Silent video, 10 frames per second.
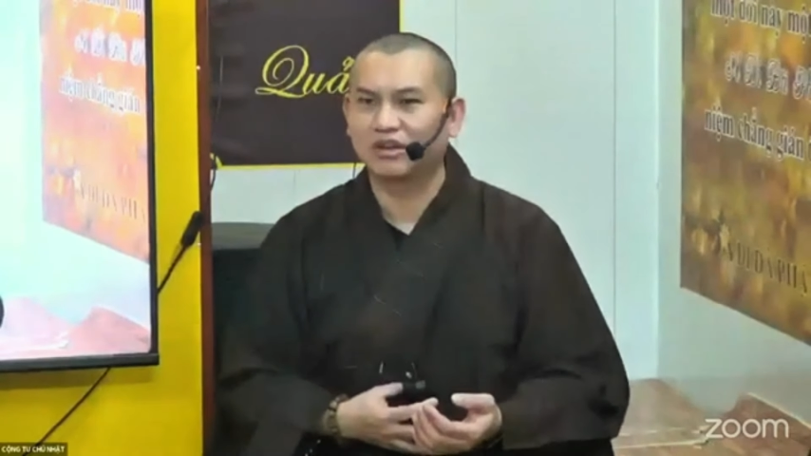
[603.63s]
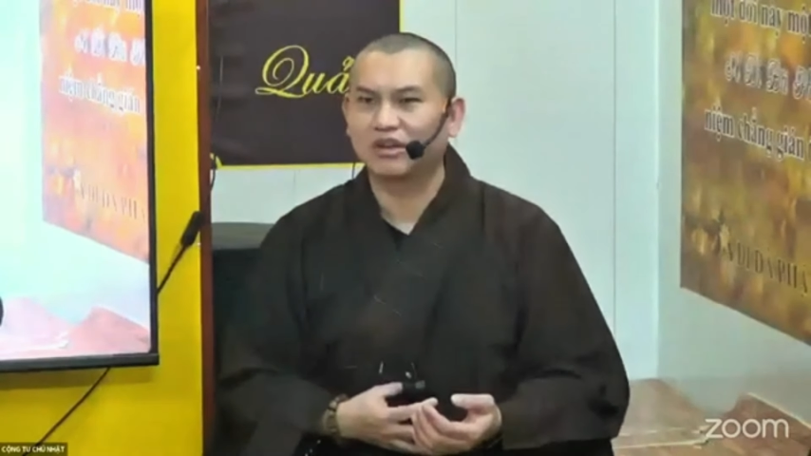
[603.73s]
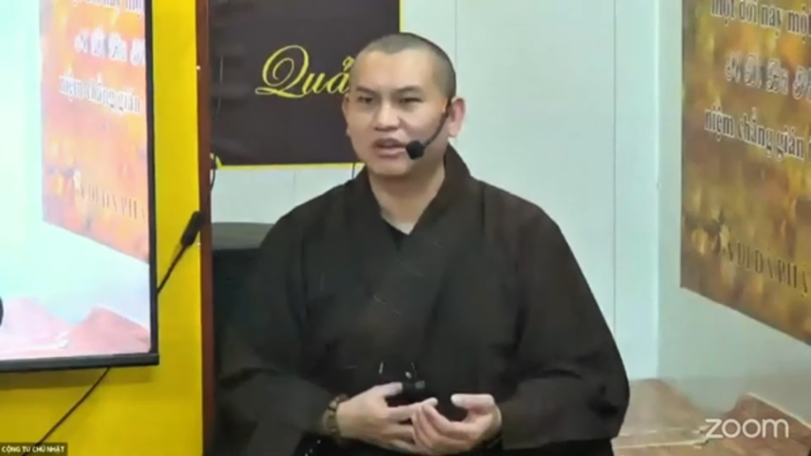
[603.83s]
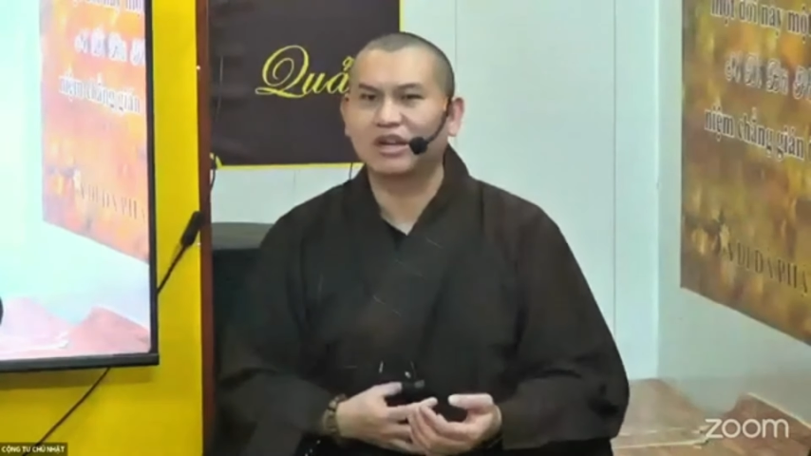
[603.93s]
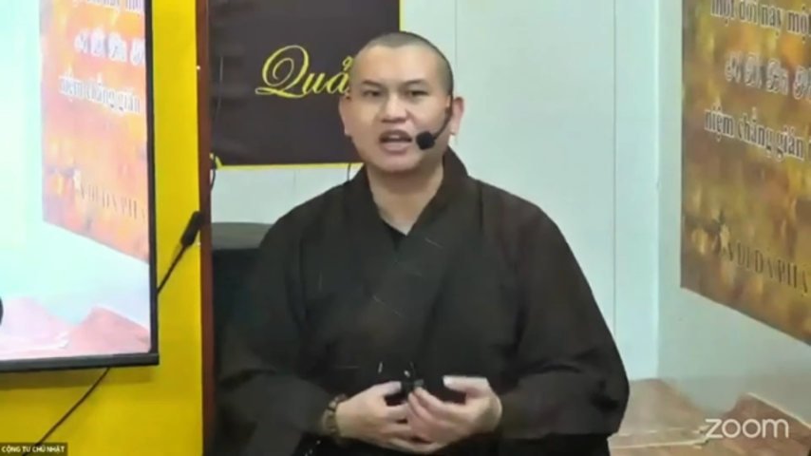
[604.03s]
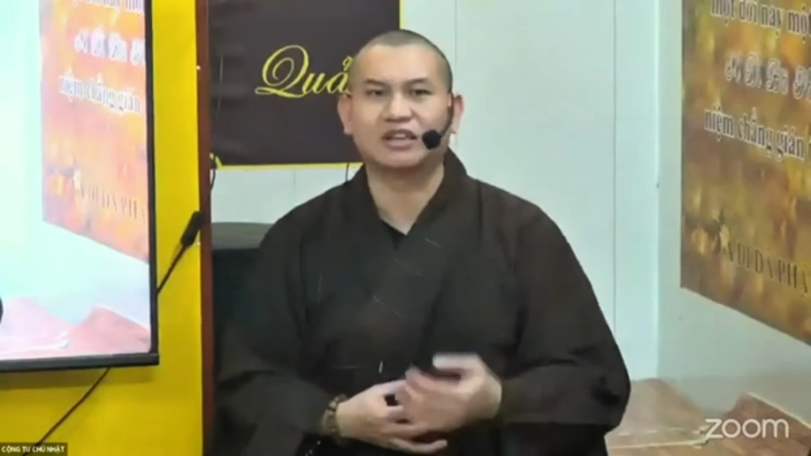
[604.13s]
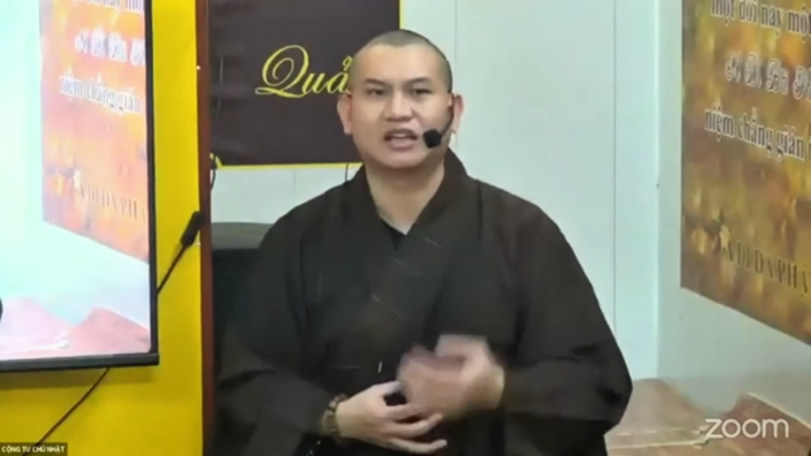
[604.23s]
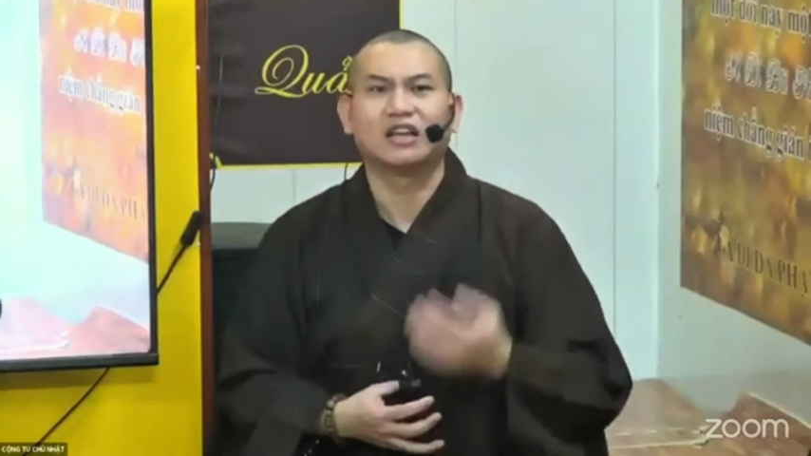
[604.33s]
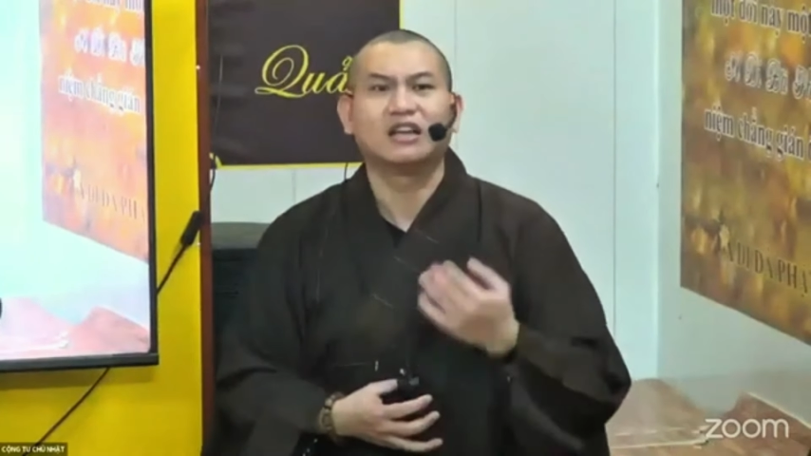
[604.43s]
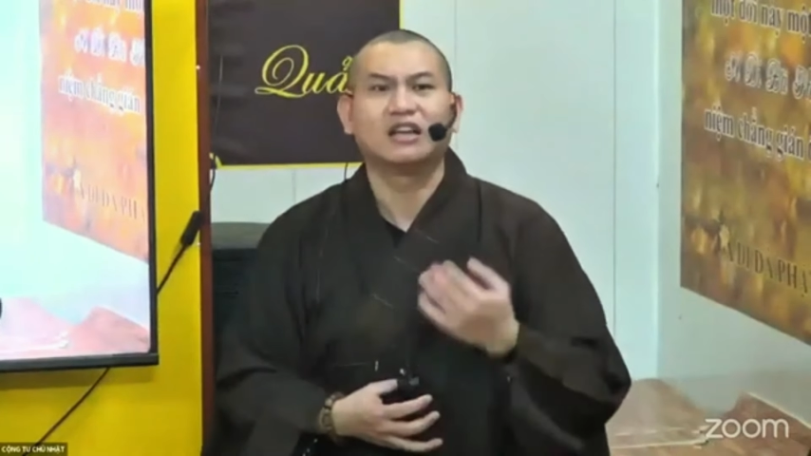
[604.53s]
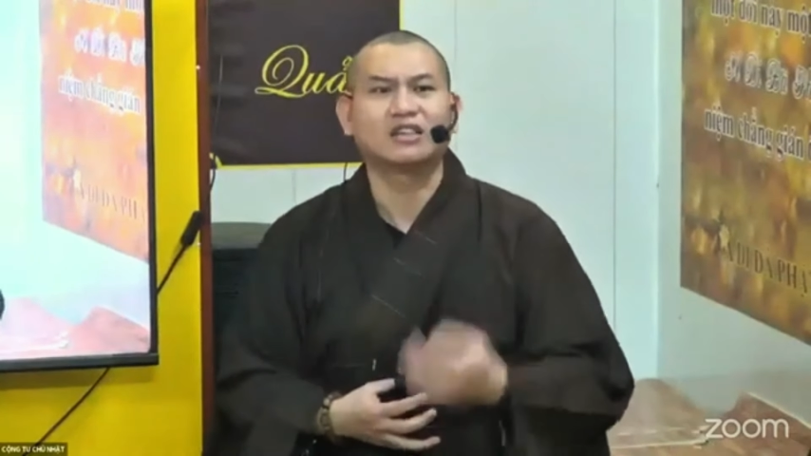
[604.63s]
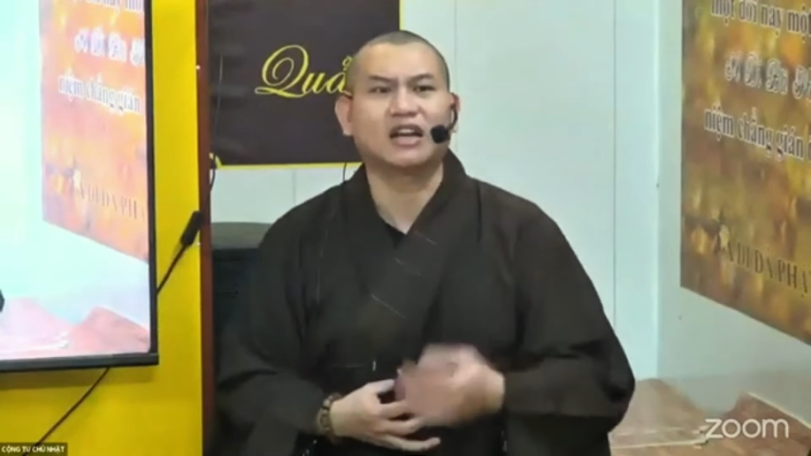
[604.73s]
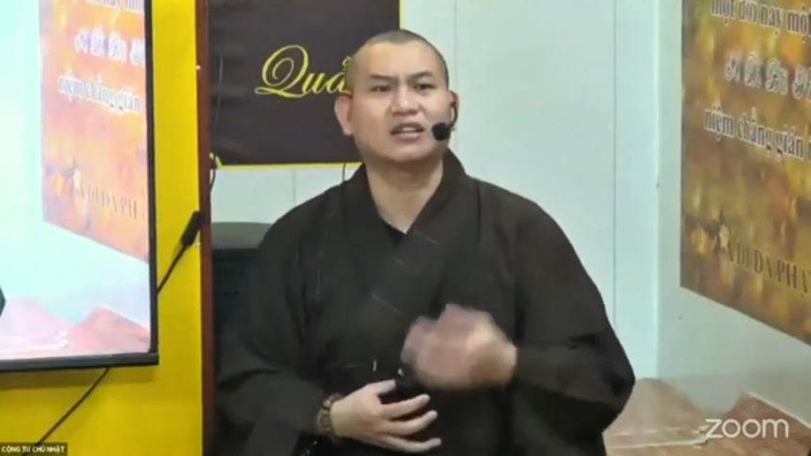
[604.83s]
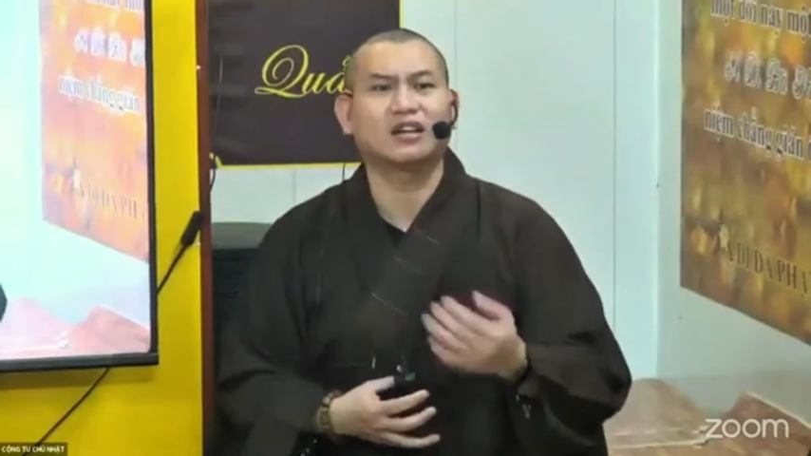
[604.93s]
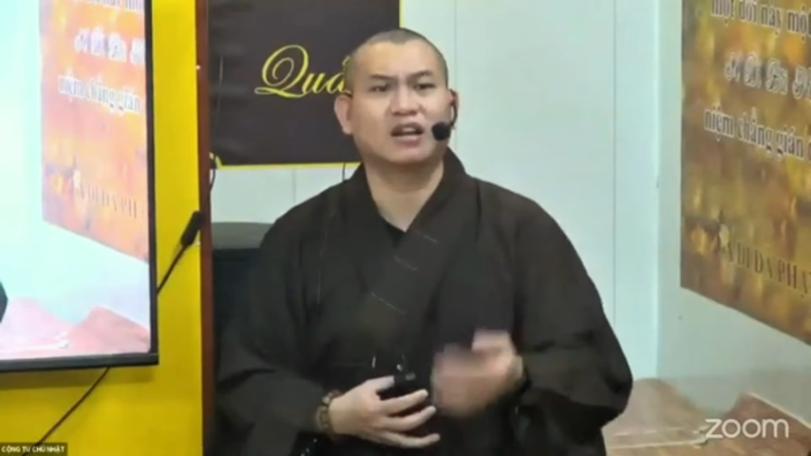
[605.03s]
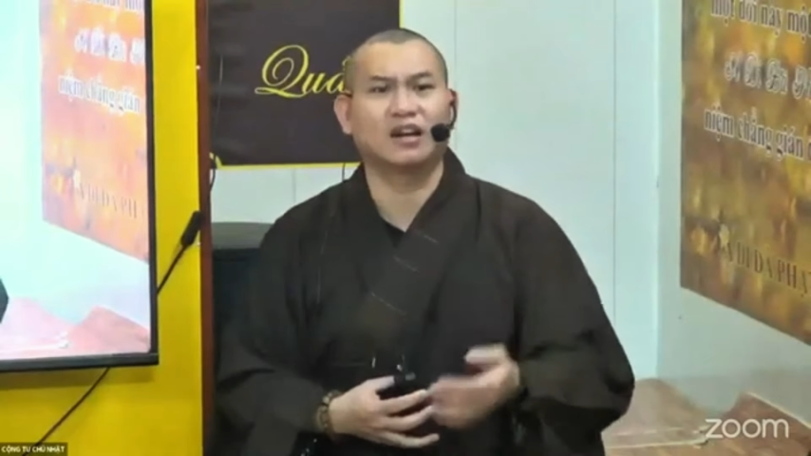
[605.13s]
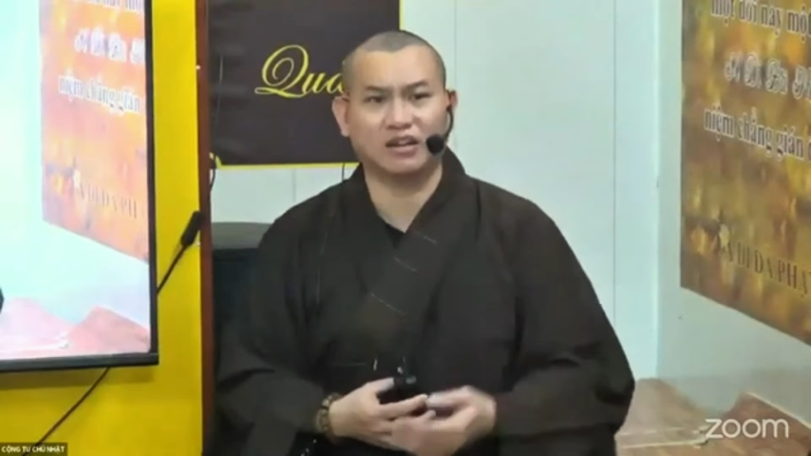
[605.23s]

là gì danh lợi